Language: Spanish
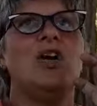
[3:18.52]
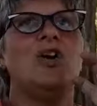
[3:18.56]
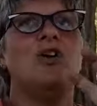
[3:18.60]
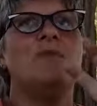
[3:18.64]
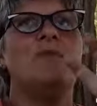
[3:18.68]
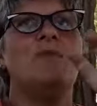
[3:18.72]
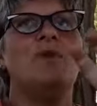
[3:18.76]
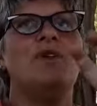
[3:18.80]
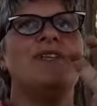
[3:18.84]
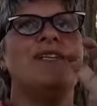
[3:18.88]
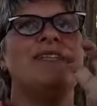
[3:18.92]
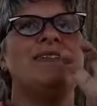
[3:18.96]

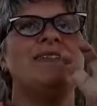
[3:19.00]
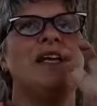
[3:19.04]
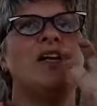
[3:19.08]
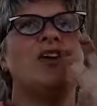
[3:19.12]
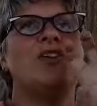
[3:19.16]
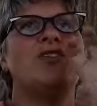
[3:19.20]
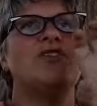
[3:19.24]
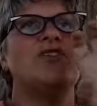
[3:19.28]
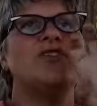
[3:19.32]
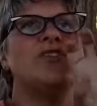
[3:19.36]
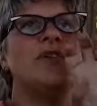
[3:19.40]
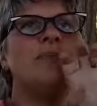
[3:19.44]
como de este
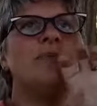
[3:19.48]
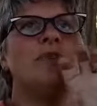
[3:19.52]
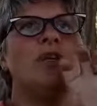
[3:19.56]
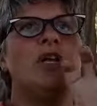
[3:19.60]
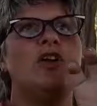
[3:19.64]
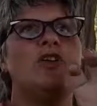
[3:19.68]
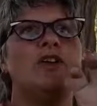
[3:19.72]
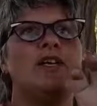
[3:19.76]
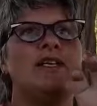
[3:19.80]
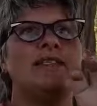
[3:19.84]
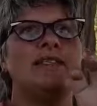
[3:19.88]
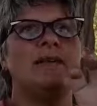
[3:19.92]
concepto de
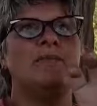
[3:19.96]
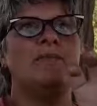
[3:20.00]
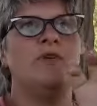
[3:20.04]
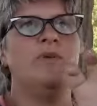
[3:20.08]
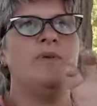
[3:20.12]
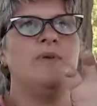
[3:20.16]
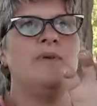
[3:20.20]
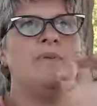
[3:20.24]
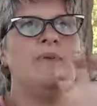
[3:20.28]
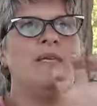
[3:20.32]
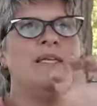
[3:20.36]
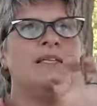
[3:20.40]
lo que estamos
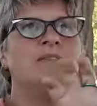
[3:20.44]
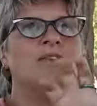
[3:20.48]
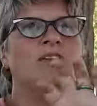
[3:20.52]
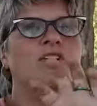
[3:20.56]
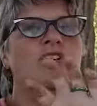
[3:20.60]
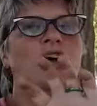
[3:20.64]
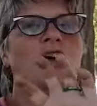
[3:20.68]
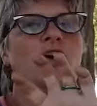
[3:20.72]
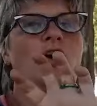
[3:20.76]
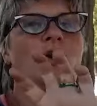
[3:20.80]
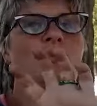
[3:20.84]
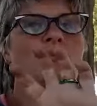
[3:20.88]
viviendo,
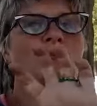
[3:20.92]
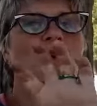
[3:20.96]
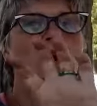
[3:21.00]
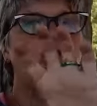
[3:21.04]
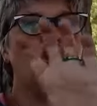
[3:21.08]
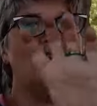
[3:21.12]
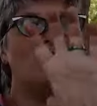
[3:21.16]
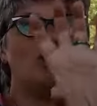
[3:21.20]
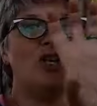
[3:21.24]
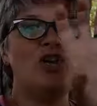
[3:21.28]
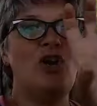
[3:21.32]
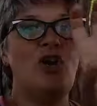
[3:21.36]
¿no? Como
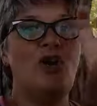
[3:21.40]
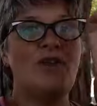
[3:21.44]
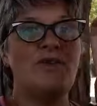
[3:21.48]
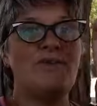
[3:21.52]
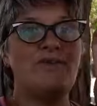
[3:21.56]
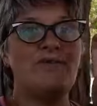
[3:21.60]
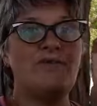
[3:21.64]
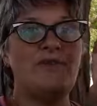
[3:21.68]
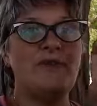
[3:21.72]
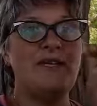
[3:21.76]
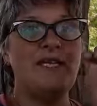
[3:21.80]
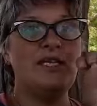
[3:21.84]
lo
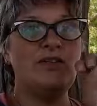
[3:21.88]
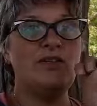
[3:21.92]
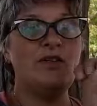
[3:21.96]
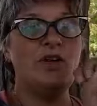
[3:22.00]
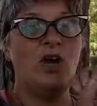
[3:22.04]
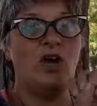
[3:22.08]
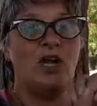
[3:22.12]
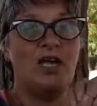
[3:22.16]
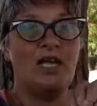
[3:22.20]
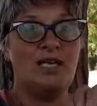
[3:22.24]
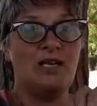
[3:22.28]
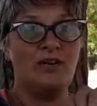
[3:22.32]

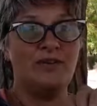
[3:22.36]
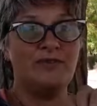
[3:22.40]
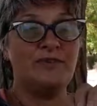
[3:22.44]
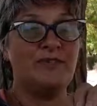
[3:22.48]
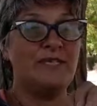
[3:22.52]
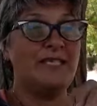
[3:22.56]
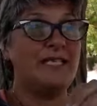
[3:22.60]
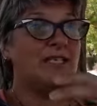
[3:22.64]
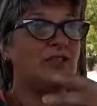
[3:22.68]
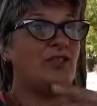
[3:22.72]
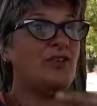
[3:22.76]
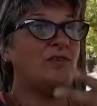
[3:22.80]
infinito en lo
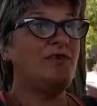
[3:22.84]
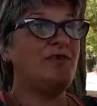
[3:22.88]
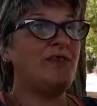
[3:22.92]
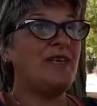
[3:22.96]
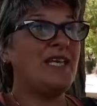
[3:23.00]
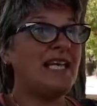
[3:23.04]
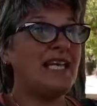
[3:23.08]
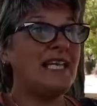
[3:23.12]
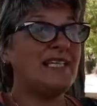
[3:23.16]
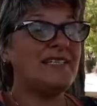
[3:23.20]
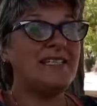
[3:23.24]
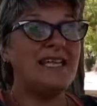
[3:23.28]
finito. Y
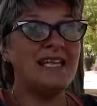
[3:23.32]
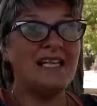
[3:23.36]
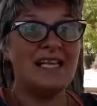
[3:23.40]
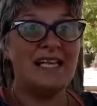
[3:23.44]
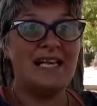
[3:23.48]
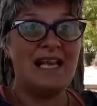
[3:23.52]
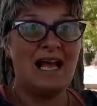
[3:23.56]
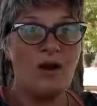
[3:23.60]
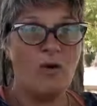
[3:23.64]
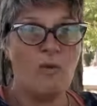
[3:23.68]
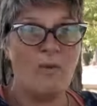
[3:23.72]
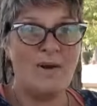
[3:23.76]
fíjate que
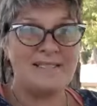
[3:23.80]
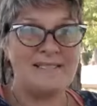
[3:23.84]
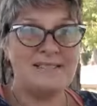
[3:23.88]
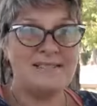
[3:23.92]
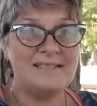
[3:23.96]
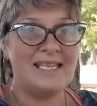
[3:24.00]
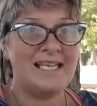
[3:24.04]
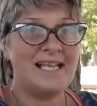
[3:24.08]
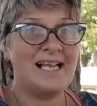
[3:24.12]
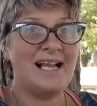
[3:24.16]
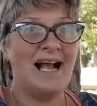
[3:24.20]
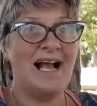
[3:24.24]
la
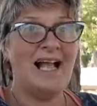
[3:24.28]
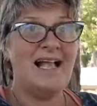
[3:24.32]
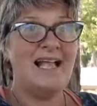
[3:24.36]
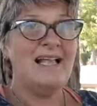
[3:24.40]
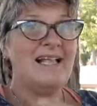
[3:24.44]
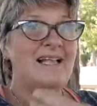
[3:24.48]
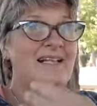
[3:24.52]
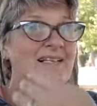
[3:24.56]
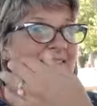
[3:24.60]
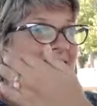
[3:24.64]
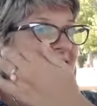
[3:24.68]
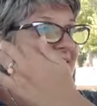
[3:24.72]
cuántica,
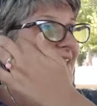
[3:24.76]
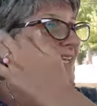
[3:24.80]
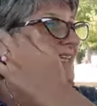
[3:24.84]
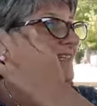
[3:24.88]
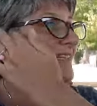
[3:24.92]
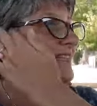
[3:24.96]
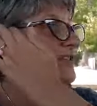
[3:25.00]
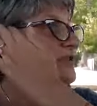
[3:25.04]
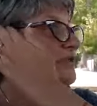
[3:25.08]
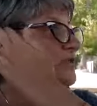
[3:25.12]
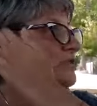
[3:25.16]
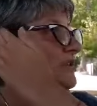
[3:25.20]

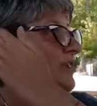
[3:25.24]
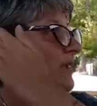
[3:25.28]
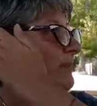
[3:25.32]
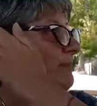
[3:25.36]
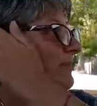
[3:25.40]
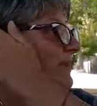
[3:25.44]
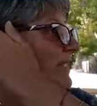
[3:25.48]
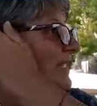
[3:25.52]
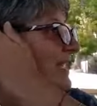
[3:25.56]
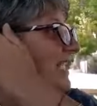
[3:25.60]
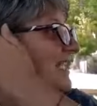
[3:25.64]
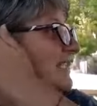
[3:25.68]
desde sus
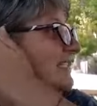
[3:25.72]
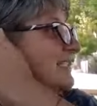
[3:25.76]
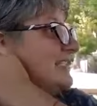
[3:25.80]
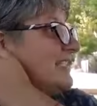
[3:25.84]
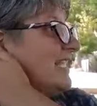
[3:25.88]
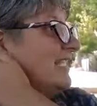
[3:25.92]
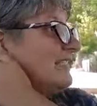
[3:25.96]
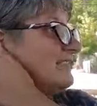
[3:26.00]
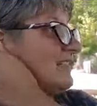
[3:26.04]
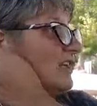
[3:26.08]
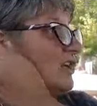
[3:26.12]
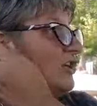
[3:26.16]

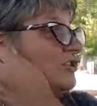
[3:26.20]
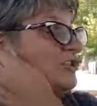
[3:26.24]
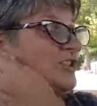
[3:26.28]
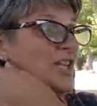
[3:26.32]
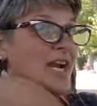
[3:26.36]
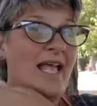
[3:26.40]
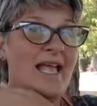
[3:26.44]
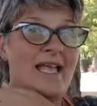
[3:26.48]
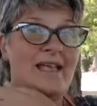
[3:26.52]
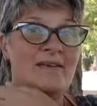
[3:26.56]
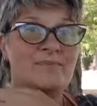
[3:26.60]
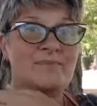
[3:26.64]
experiencias, lo
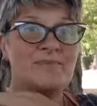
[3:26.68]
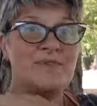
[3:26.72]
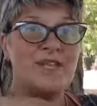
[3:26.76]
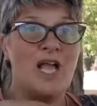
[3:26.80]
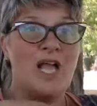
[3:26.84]
trae,